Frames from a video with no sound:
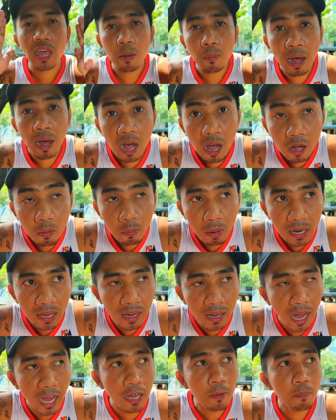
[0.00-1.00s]
Kaya mga
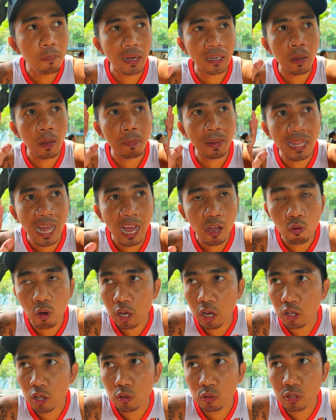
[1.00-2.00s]
kabarangay, pag
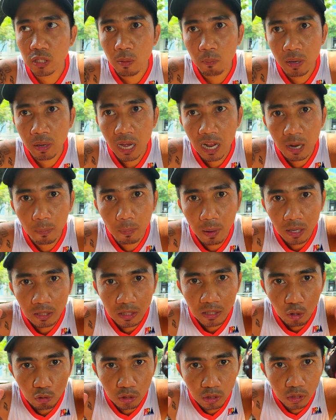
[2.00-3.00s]
napadayo kayo dito sa may
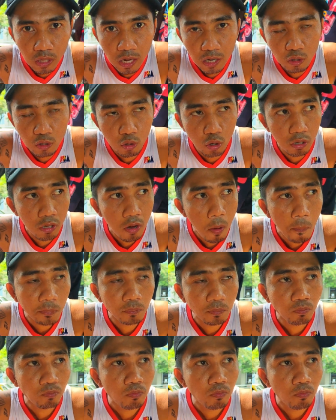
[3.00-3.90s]
Alabang South Station,